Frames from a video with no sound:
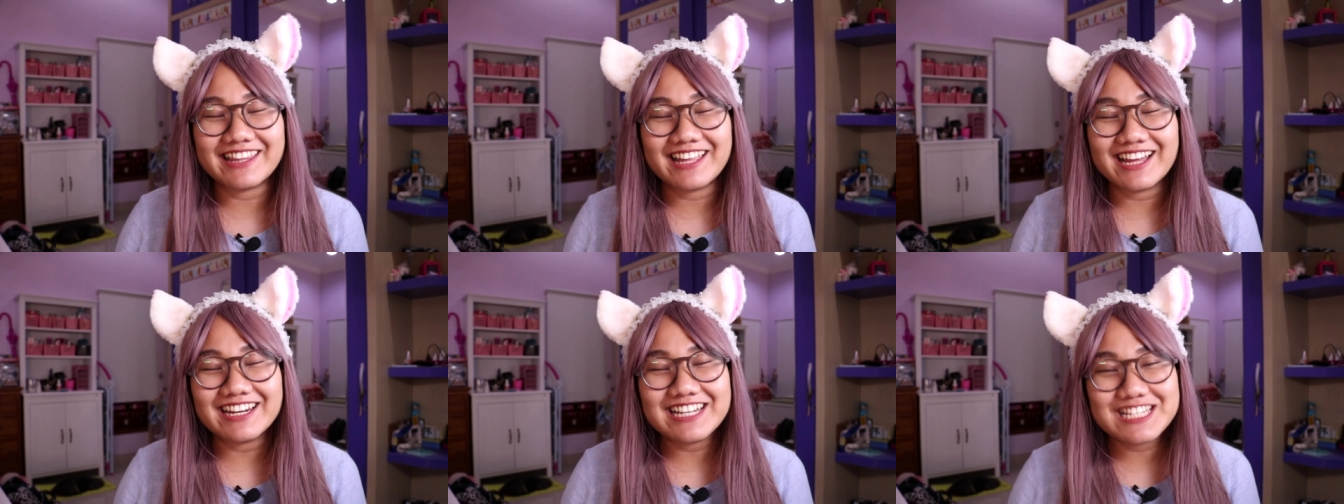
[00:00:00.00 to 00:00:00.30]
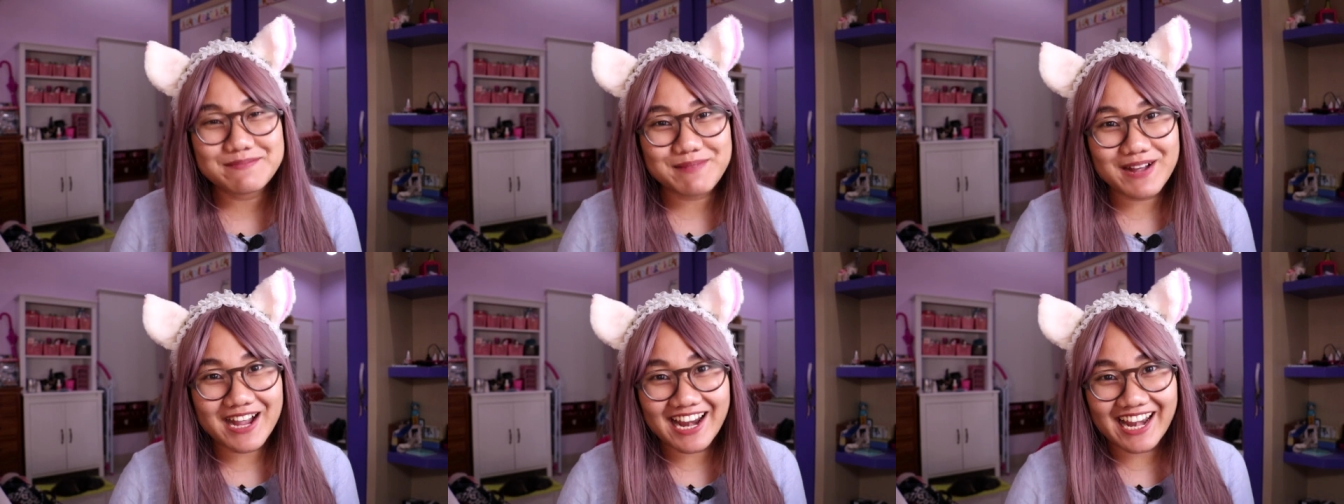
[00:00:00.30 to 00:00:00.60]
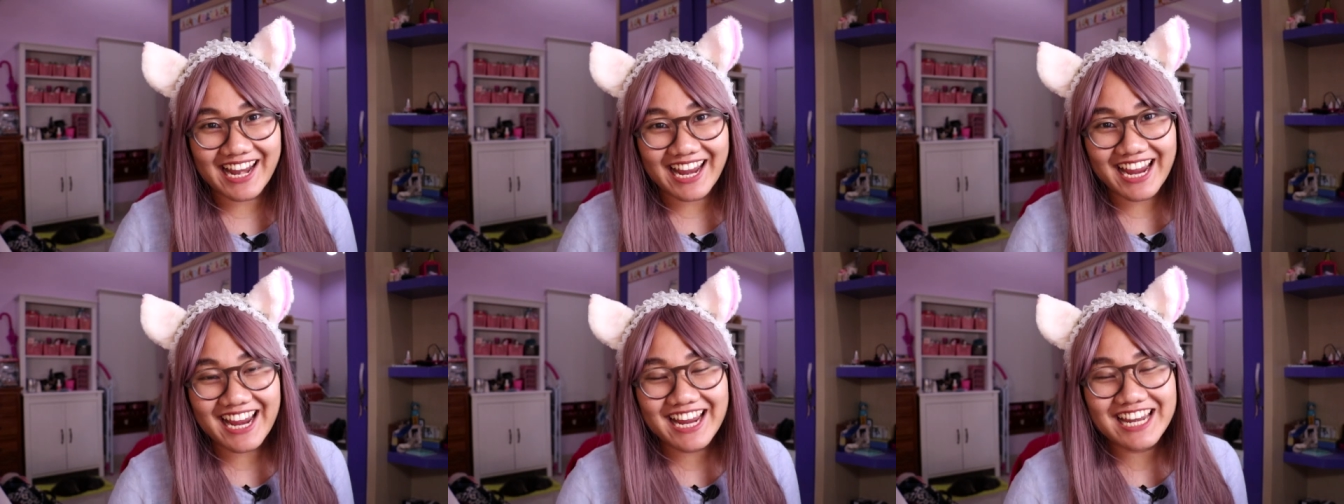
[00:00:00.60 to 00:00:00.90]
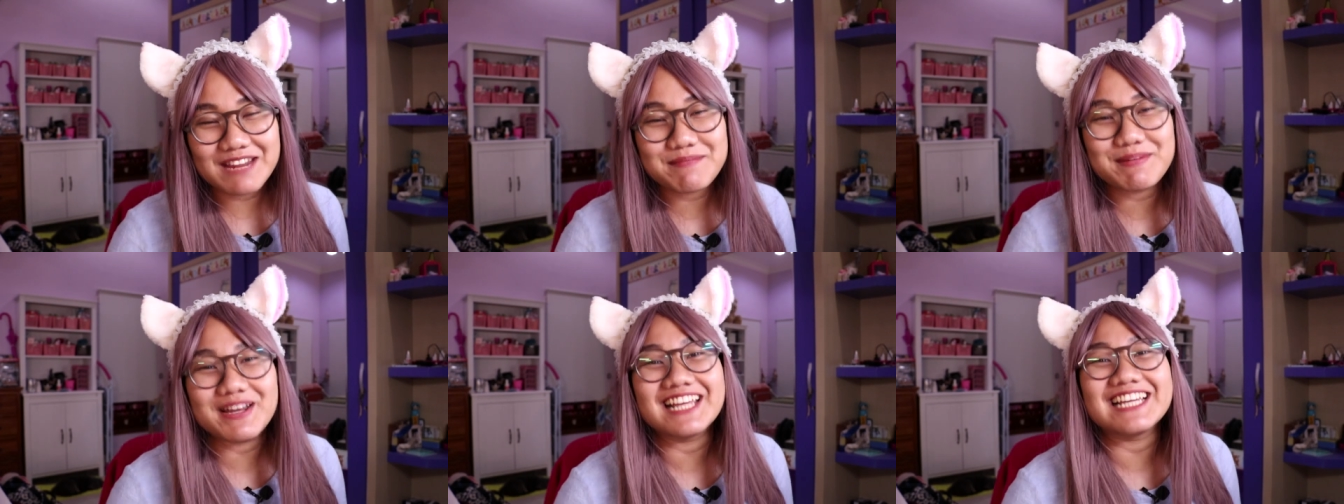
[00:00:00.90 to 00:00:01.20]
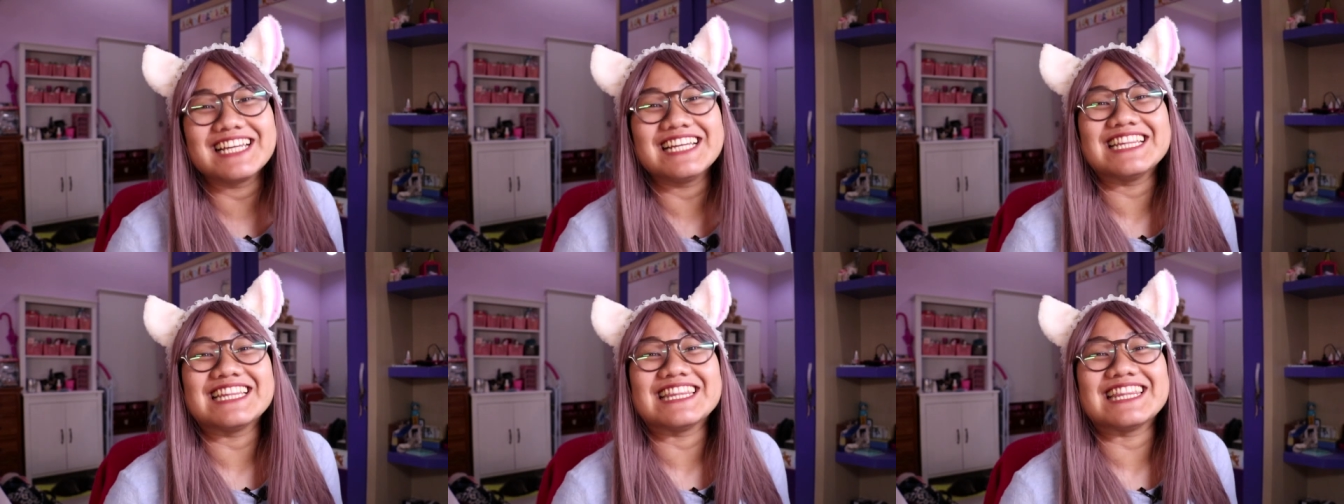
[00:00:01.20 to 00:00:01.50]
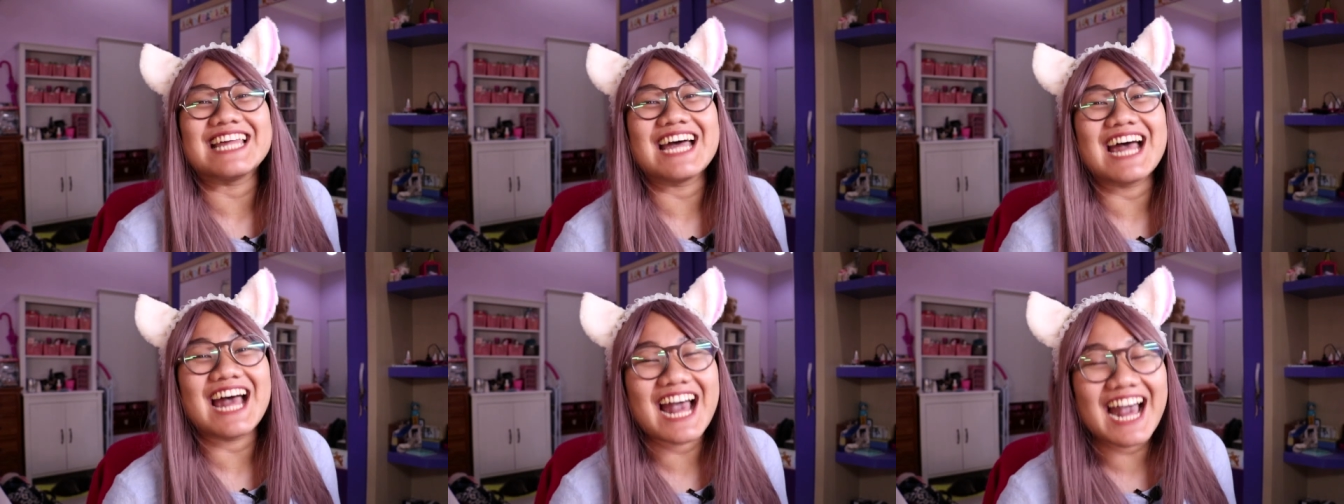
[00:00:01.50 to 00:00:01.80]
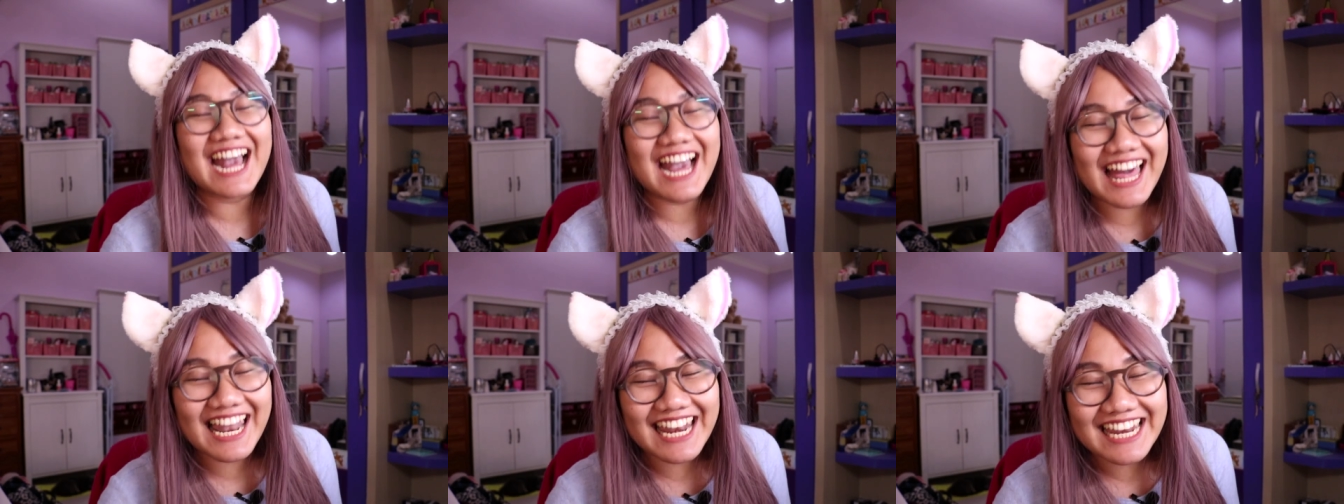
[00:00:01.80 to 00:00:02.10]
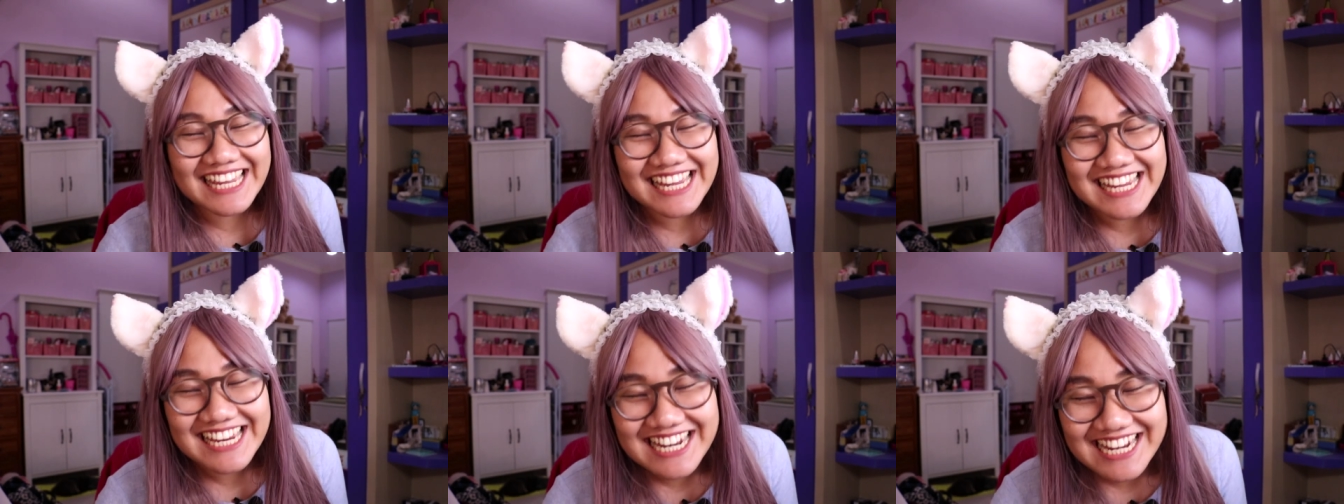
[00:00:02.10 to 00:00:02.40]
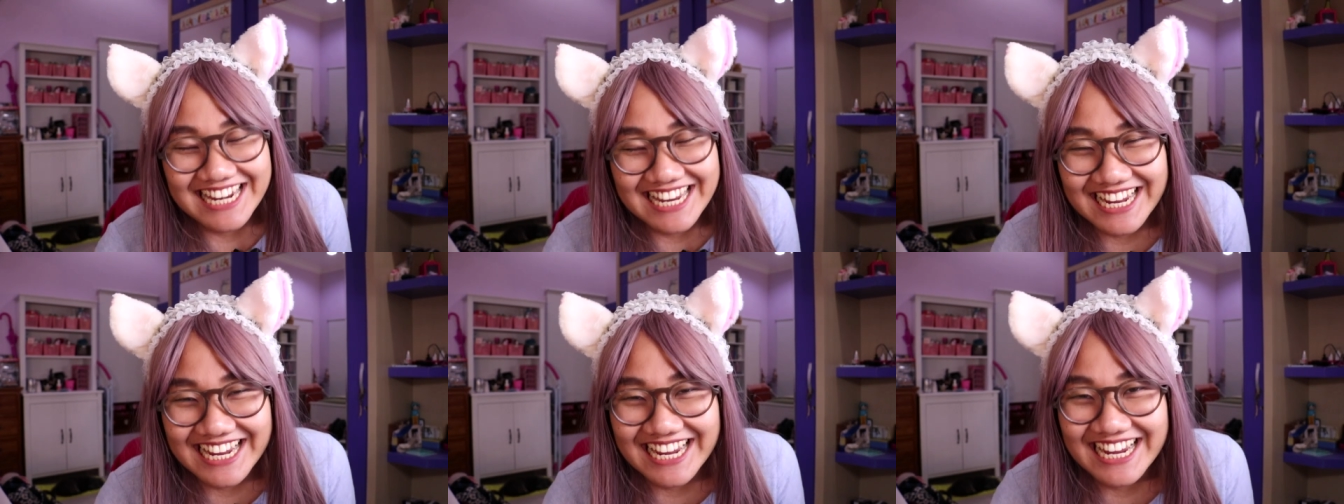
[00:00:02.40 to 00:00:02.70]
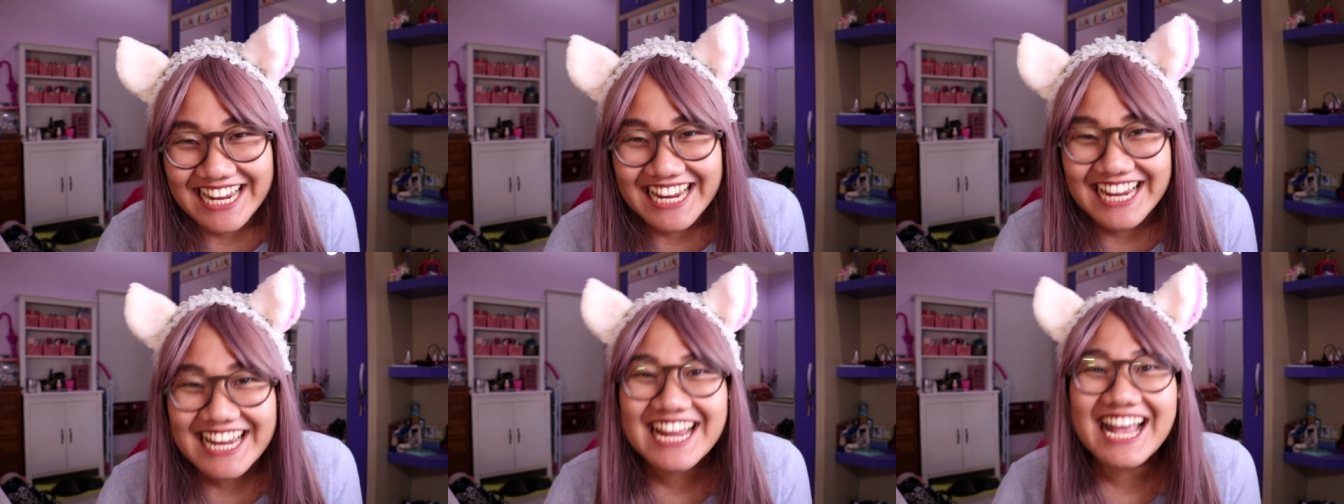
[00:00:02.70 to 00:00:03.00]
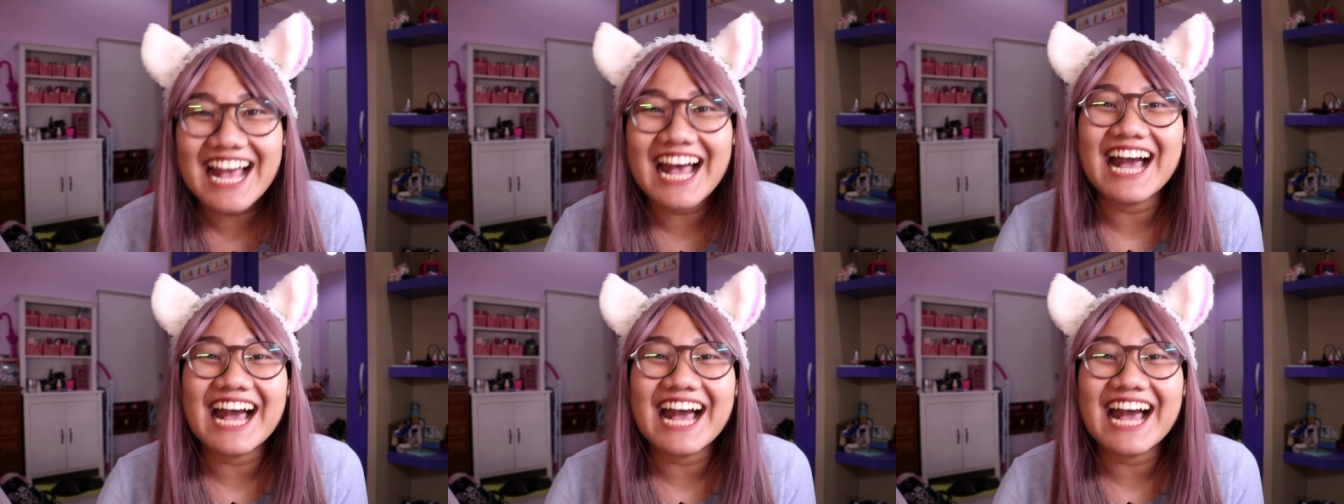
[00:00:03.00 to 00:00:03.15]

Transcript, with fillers: datang di Jepang Aneh Dimana kita kali ini